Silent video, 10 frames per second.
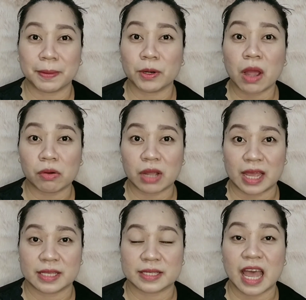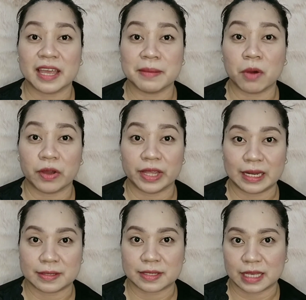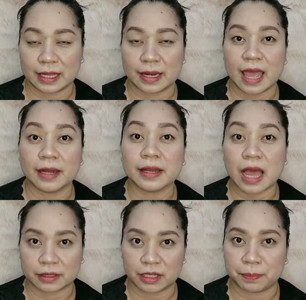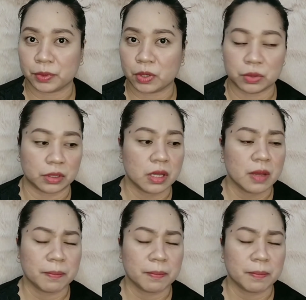Pero ako guys, I'm oily skin and acne prone.